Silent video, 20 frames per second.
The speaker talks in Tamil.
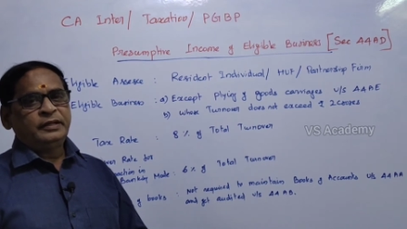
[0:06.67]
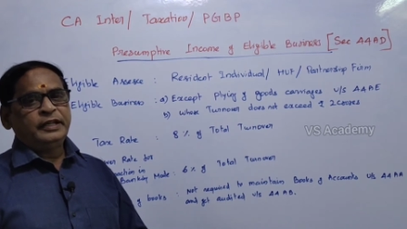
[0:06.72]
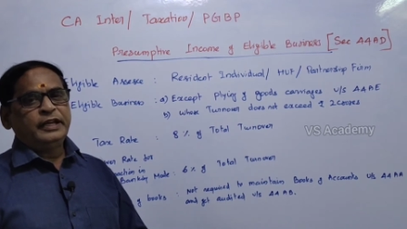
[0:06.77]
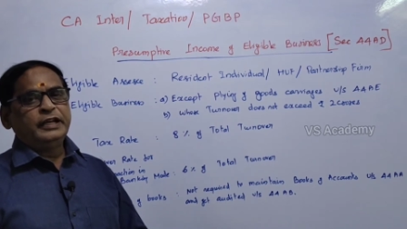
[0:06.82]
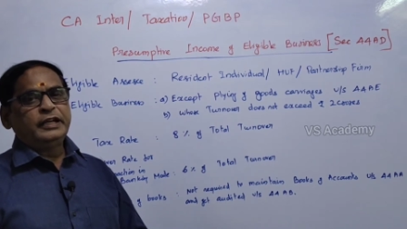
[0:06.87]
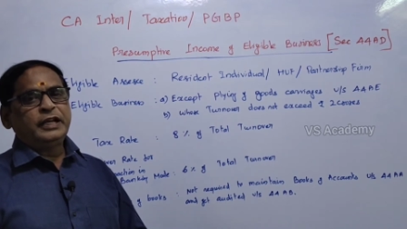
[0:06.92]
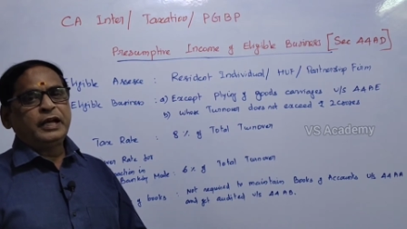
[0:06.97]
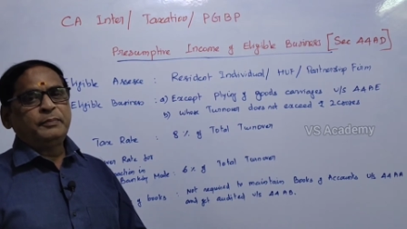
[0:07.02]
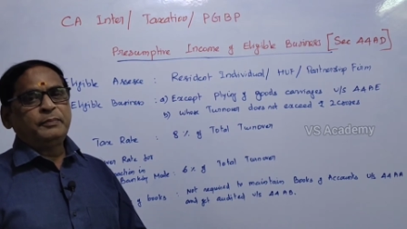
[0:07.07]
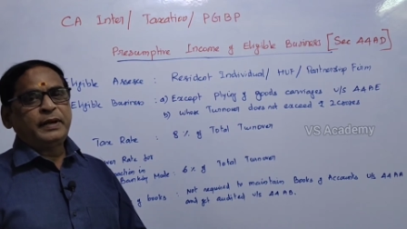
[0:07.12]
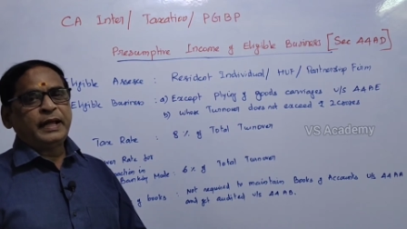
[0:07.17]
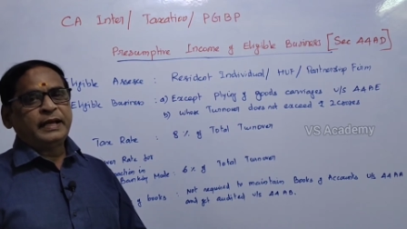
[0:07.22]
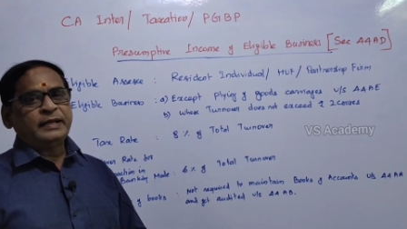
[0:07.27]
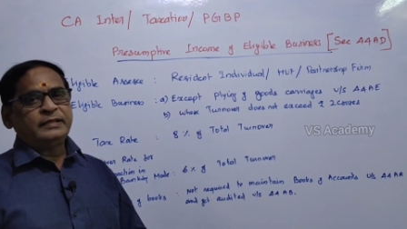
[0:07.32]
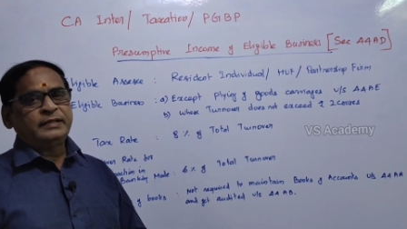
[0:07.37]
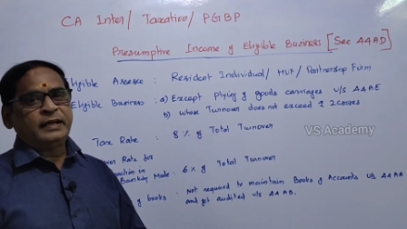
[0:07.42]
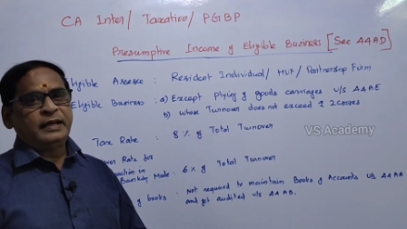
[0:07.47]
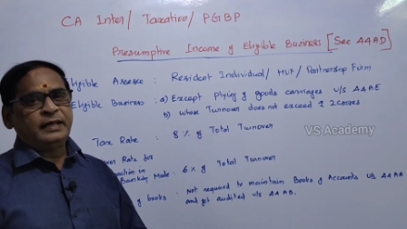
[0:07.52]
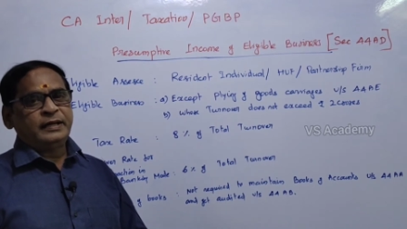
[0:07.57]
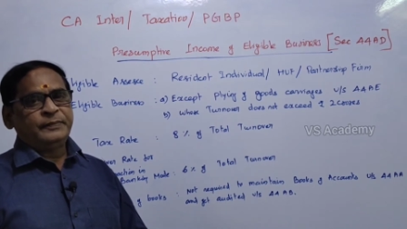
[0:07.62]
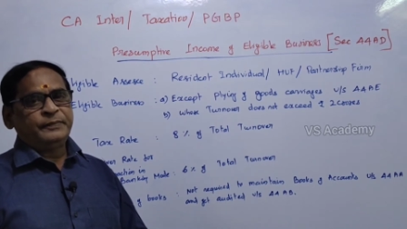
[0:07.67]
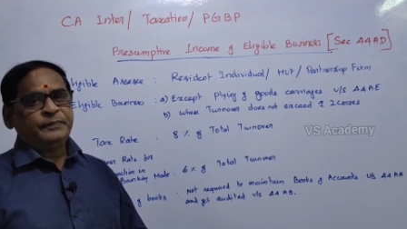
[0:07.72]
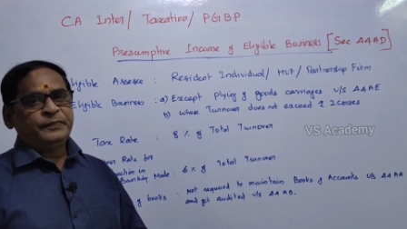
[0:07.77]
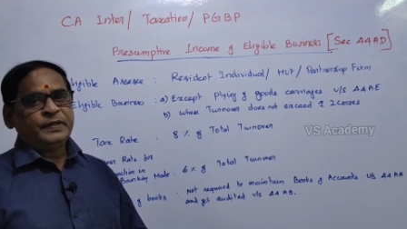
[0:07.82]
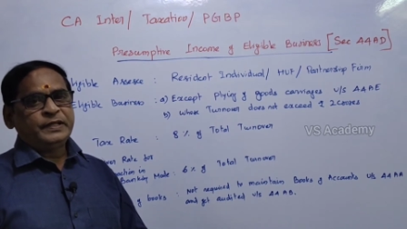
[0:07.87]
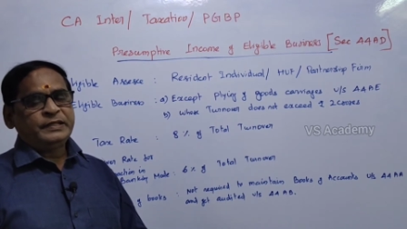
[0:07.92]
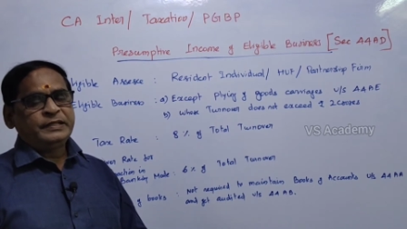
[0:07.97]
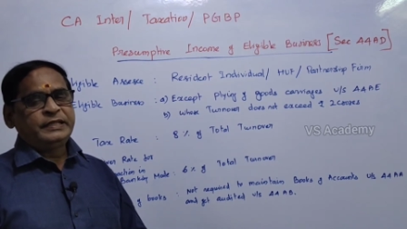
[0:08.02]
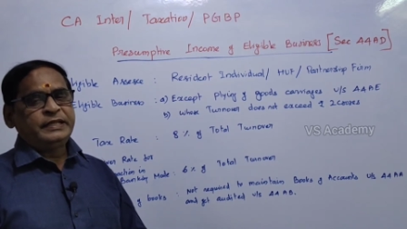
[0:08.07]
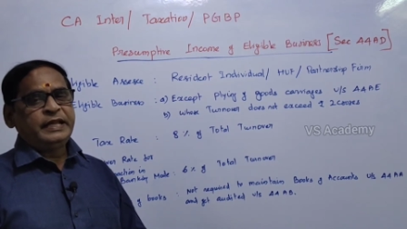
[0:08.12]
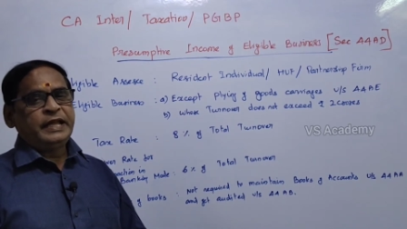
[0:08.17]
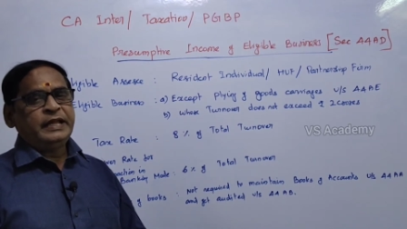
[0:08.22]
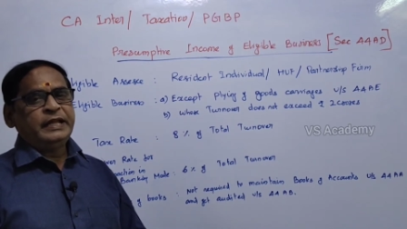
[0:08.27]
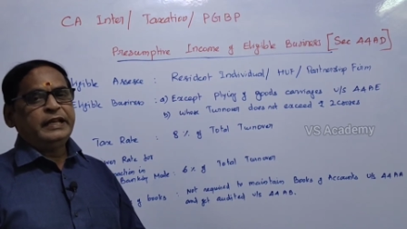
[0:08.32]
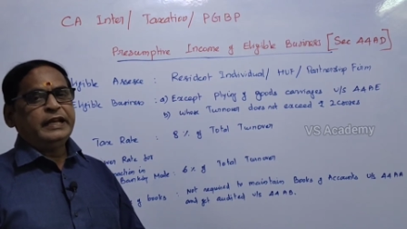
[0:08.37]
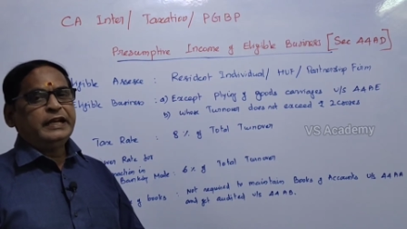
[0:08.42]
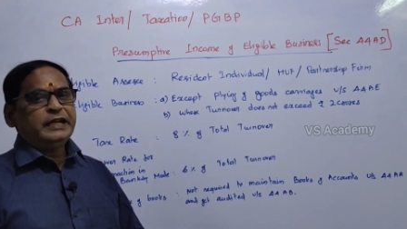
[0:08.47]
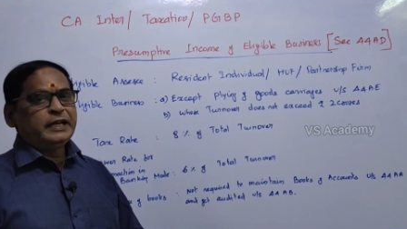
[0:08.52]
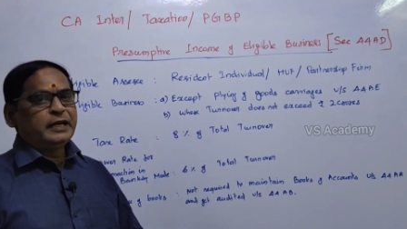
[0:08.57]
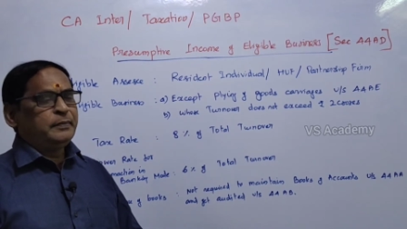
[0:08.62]
இன்கம் டேக்ஸில் சிஏ
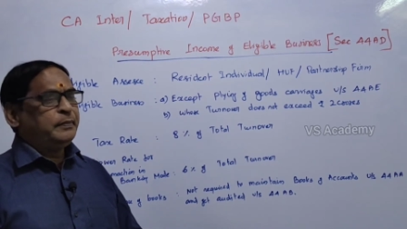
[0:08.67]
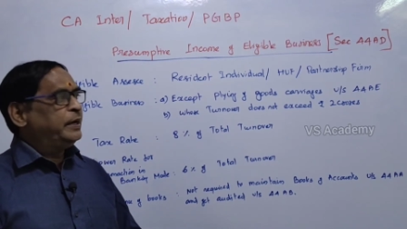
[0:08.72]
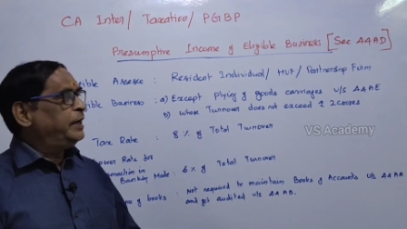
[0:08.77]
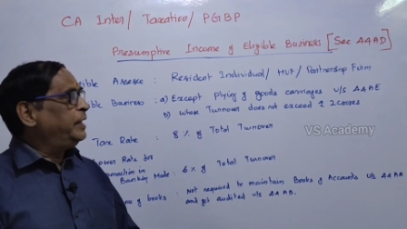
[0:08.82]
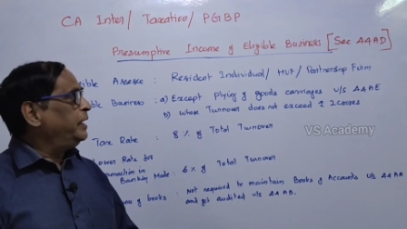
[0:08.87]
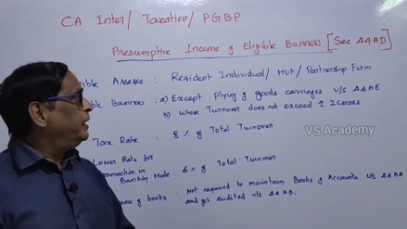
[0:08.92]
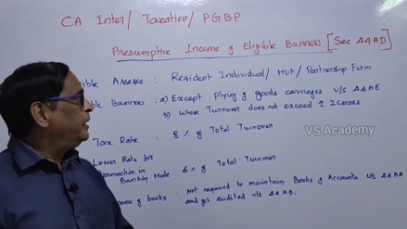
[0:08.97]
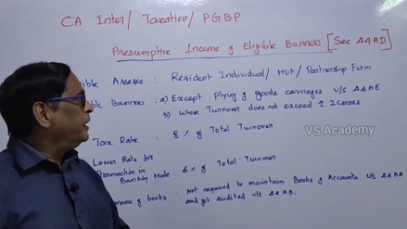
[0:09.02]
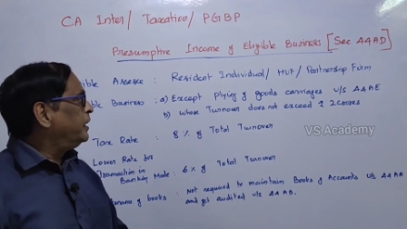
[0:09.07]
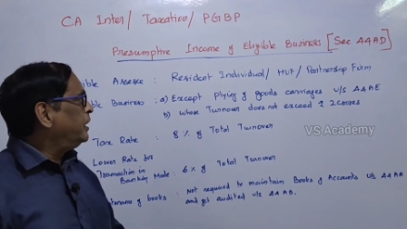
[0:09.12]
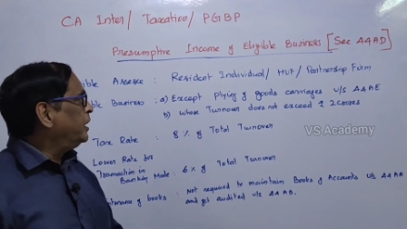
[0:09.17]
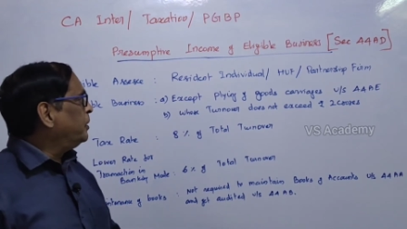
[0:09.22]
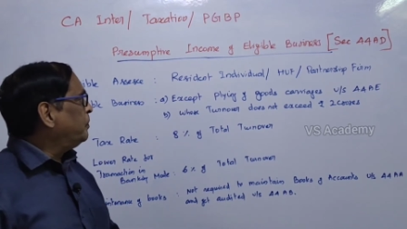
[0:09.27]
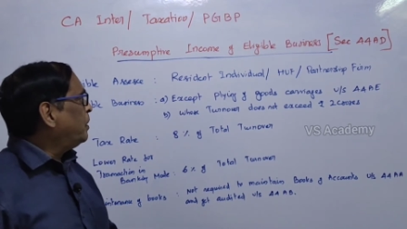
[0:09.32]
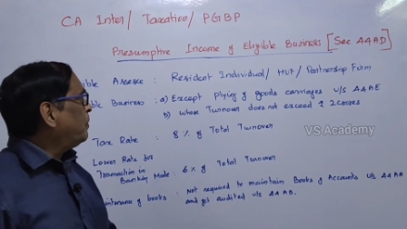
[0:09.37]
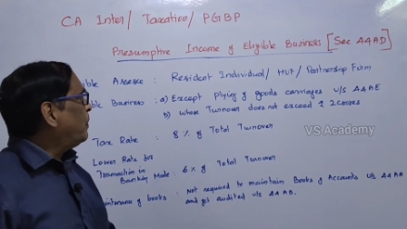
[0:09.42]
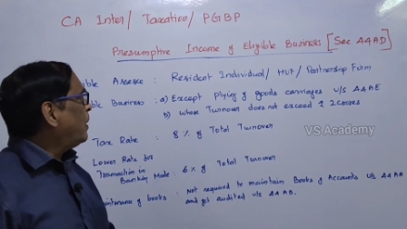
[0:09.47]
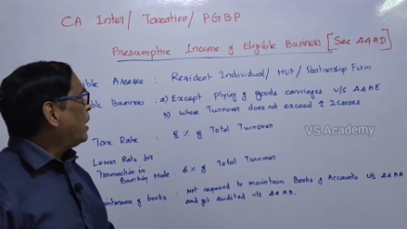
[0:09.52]
இன்டர்மீடியட்டுக்கு நம்ம